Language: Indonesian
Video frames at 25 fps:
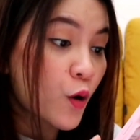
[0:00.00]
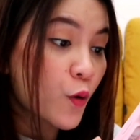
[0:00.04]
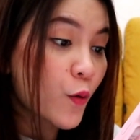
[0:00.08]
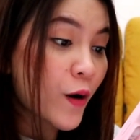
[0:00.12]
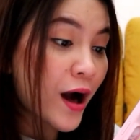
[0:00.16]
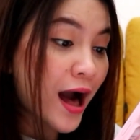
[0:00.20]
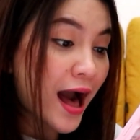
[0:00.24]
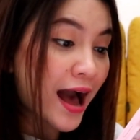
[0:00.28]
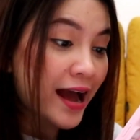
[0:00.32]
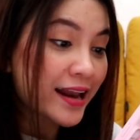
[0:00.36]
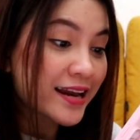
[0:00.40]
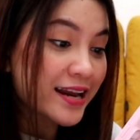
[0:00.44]

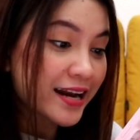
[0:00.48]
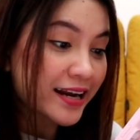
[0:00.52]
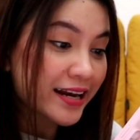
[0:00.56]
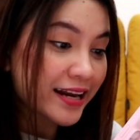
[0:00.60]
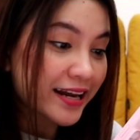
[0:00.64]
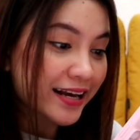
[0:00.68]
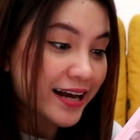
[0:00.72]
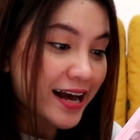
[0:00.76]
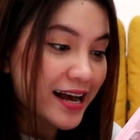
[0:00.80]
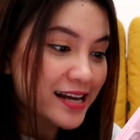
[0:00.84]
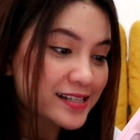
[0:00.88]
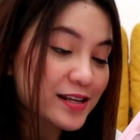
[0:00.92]
Wah ada
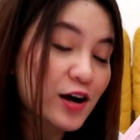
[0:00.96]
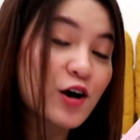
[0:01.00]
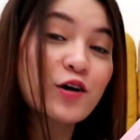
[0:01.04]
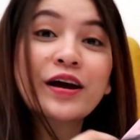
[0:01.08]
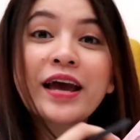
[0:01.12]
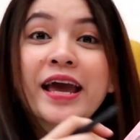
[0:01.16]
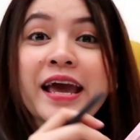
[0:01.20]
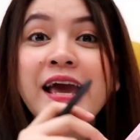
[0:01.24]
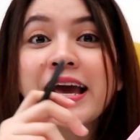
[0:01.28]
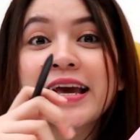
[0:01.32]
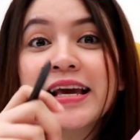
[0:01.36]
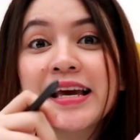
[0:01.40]
nih guys
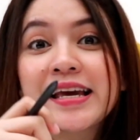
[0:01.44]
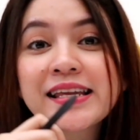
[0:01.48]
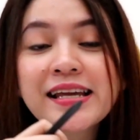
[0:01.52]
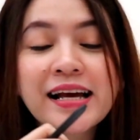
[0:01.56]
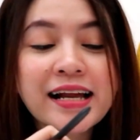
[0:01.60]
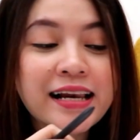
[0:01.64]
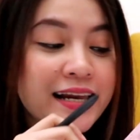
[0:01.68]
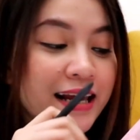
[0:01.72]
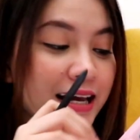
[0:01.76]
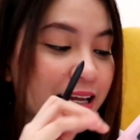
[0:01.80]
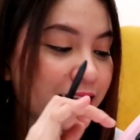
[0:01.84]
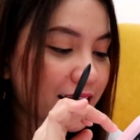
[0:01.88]
Oke
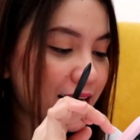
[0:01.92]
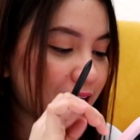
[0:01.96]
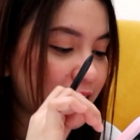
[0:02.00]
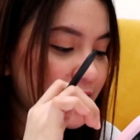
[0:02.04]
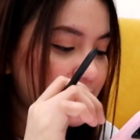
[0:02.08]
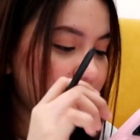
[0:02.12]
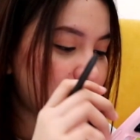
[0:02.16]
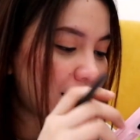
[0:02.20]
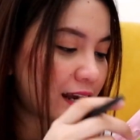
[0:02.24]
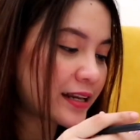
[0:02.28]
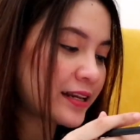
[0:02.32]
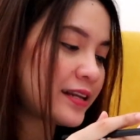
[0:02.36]
kita lihat ya
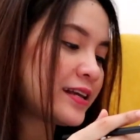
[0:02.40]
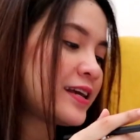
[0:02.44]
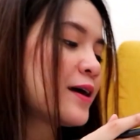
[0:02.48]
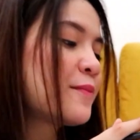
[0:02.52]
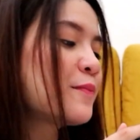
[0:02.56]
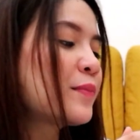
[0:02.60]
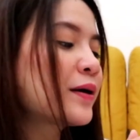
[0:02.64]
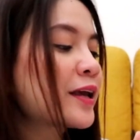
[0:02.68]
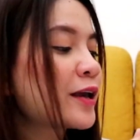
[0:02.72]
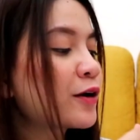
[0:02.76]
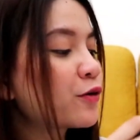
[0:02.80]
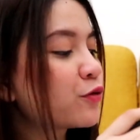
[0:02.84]
guys ya Dia
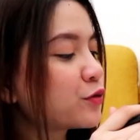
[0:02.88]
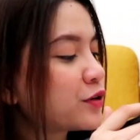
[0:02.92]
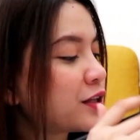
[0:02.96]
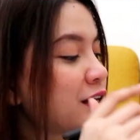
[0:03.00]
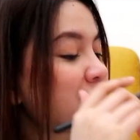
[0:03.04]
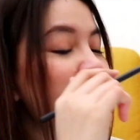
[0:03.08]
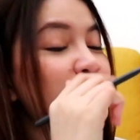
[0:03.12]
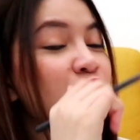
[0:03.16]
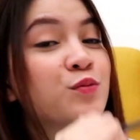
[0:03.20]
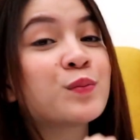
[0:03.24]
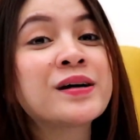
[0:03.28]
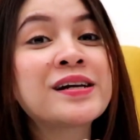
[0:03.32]

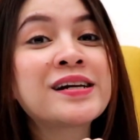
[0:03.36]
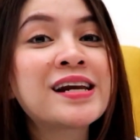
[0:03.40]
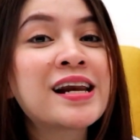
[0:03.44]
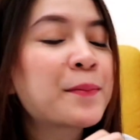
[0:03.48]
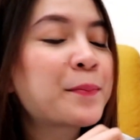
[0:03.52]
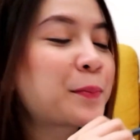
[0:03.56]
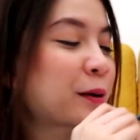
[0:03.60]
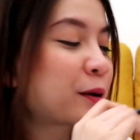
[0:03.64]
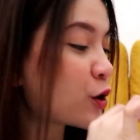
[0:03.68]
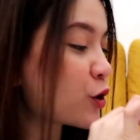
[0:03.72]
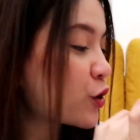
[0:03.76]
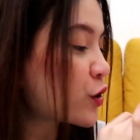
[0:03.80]
mengikuti cuma 8
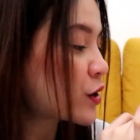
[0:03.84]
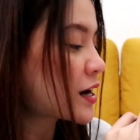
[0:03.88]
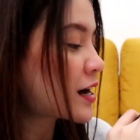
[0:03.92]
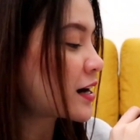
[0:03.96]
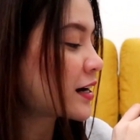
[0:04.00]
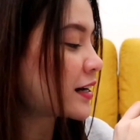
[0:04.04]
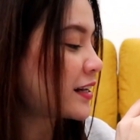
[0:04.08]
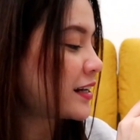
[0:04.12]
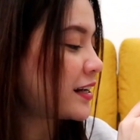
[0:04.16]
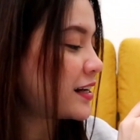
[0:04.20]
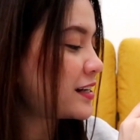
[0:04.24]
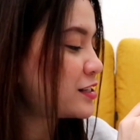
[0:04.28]

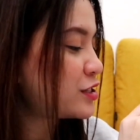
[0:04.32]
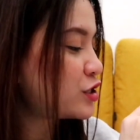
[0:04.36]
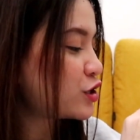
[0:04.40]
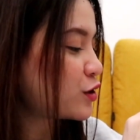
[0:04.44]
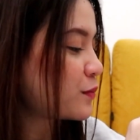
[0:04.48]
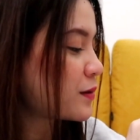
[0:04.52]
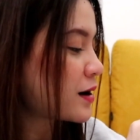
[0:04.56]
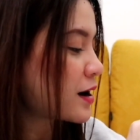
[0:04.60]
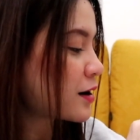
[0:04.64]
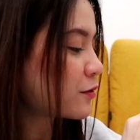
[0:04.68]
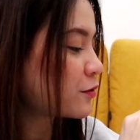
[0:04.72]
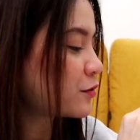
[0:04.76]
orang nih guys
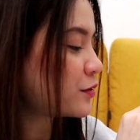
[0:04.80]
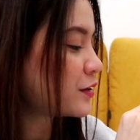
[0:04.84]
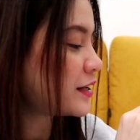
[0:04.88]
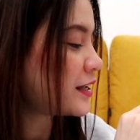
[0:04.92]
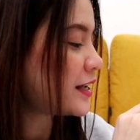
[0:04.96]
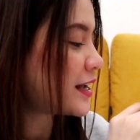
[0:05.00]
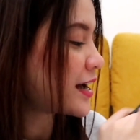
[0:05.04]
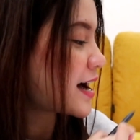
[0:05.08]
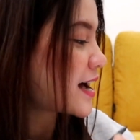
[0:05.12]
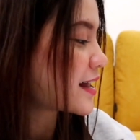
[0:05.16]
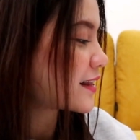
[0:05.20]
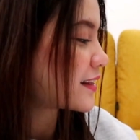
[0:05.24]
Coba aku
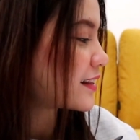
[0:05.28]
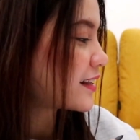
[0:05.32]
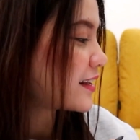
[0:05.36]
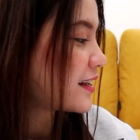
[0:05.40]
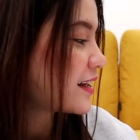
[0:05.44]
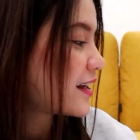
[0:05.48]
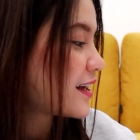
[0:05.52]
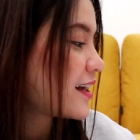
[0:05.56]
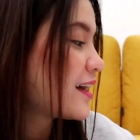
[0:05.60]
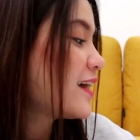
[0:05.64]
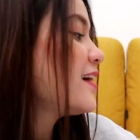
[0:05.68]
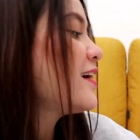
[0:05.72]
lihat
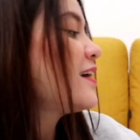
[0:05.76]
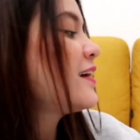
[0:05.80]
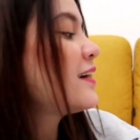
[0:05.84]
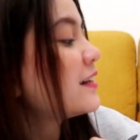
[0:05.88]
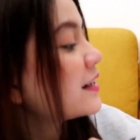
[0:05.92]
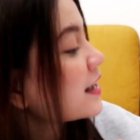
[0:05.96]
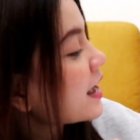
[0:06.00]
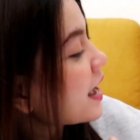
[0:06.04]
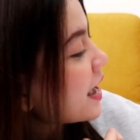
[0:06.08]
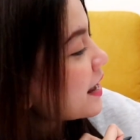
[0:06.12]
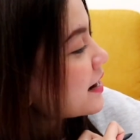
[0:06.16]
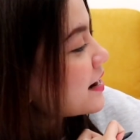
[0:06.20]

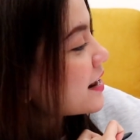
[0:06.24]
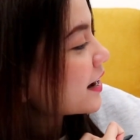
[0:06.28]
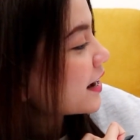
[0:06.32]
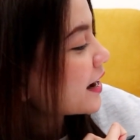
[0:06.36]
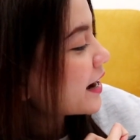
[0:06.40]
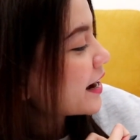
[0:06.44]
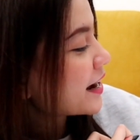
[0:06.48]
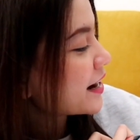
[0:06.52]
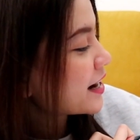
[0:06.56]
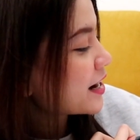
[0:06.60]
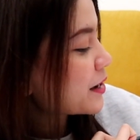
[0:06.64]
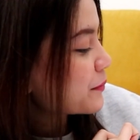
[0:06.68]
Ada
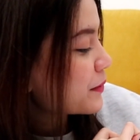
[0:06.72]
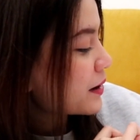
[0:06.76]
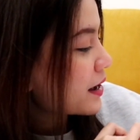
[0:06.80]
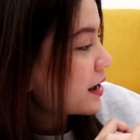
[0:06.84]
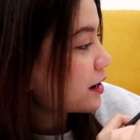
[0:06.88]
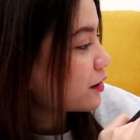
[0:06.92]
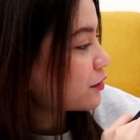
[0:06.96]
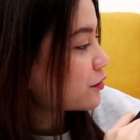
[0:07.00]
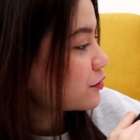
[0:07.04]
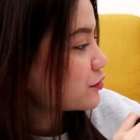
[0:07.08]
nggak ya nama